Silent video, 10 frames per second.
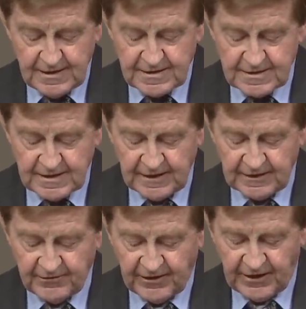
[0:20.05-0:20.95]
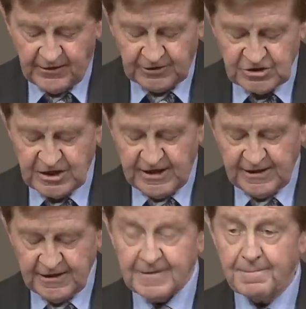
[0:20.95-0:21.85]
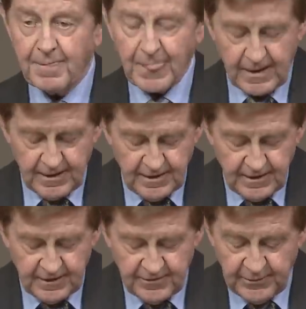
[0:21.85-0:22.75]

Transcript: sehr geehrte Frau Lautenschläger, liebe